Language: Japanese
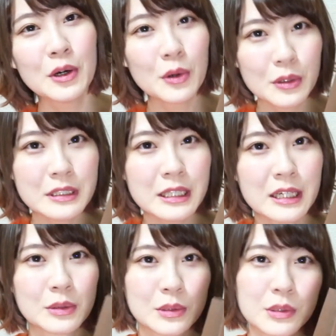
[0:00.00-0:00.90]
大き
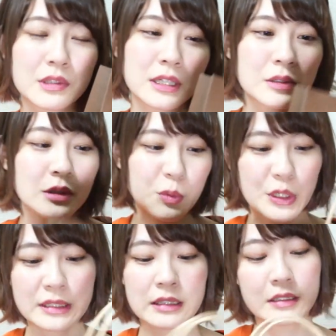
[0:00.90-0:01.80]
な袋じゃなくても
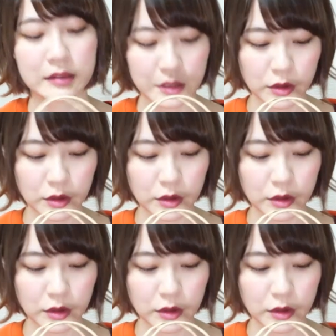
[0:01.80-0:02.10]
よかったんですけ